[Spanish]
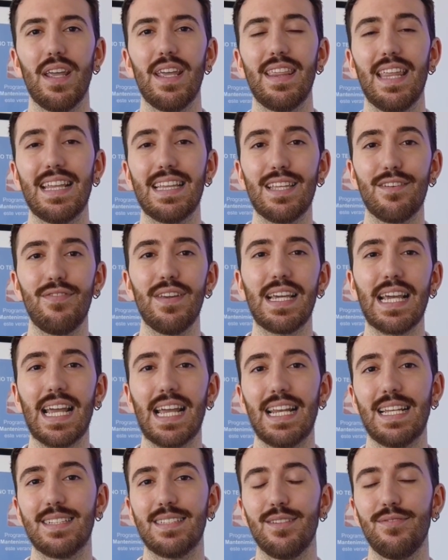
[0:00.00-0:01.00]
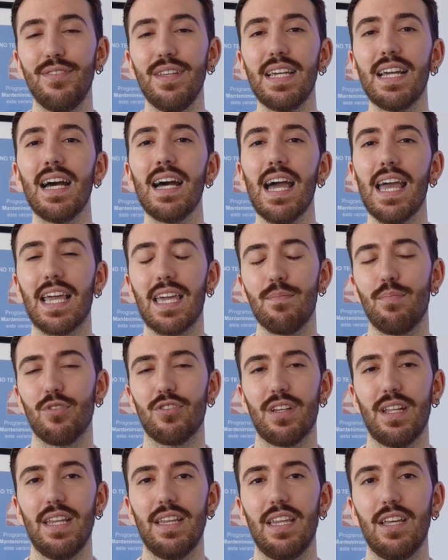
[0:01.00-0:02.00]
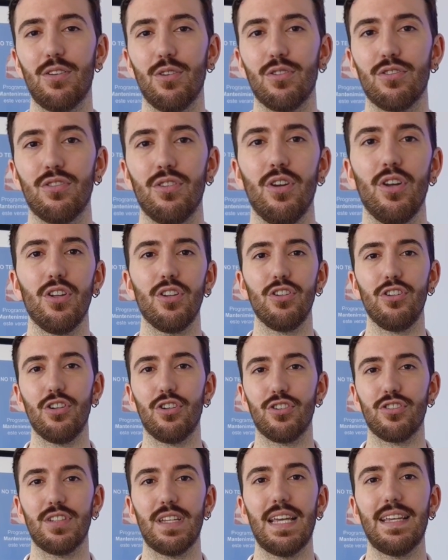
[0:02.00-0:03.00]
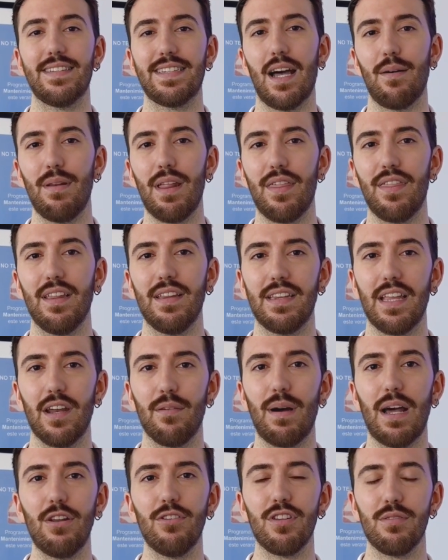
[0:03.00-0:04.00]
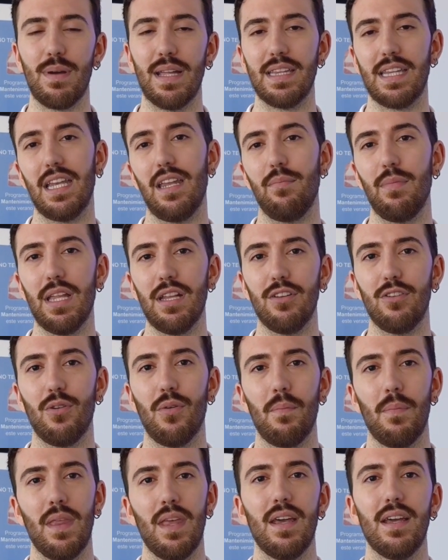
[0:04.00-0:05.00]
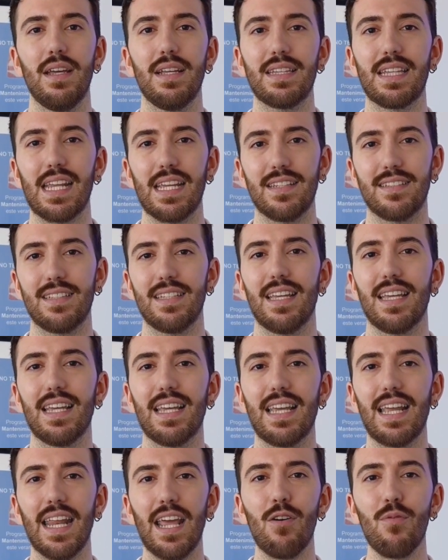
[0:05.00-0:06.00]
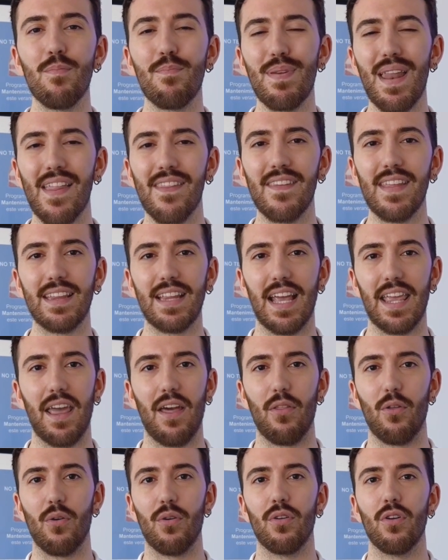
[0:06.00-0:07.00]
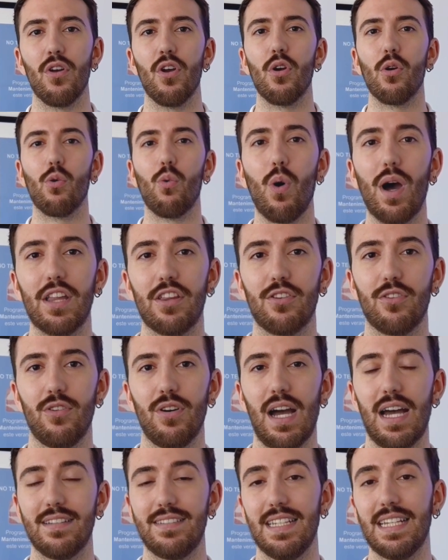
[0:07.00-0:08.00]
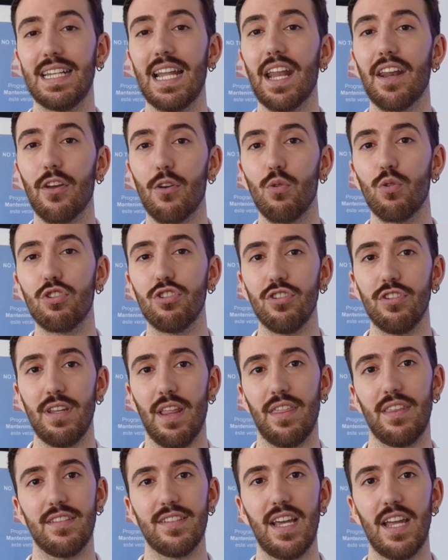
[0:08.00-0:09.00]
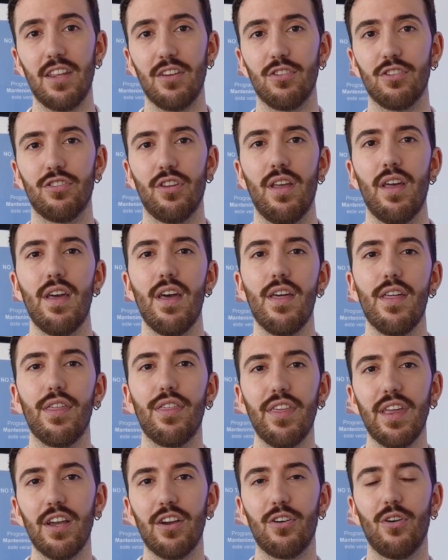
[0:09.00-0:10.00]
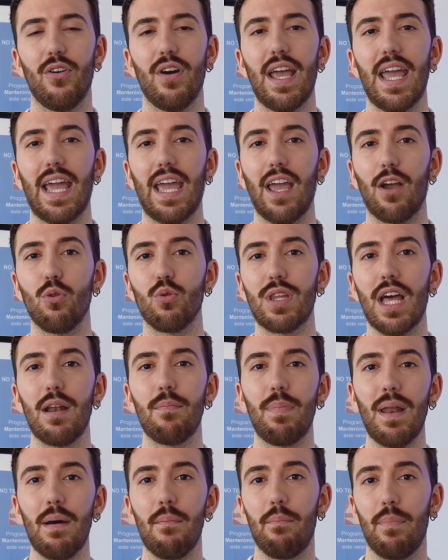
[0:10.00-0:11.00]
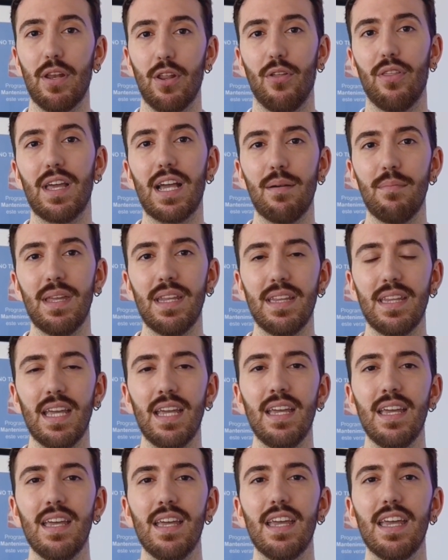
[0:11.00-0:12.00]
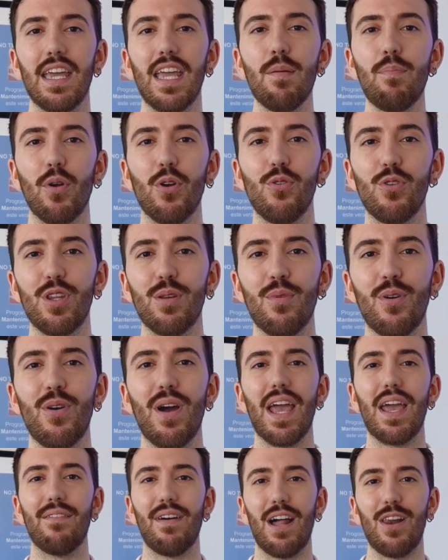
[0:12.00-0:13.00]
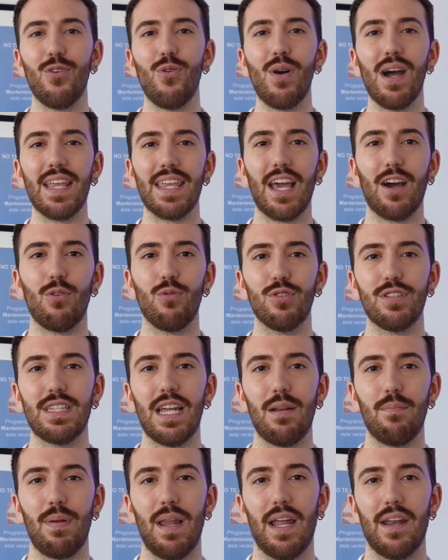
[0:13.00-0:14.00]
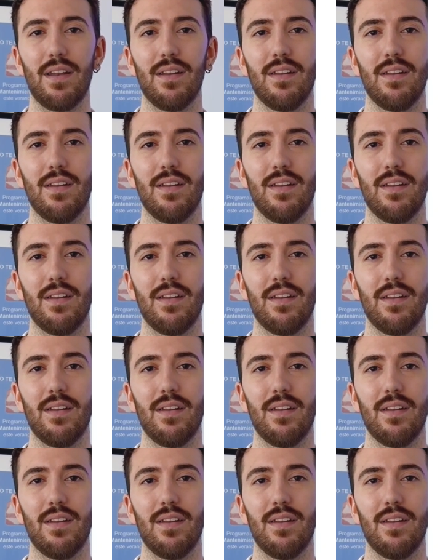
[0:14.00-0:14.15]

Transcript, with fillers: Identifica y clasifica equipos críticos. 2. Establece intervalos de mantenimiento. 3. Crea un plan detallado. 4. Asigna recursos necesarios. 5. Ejecuta el plan periódicamente. Y por último, evalúa y ajusta el plan.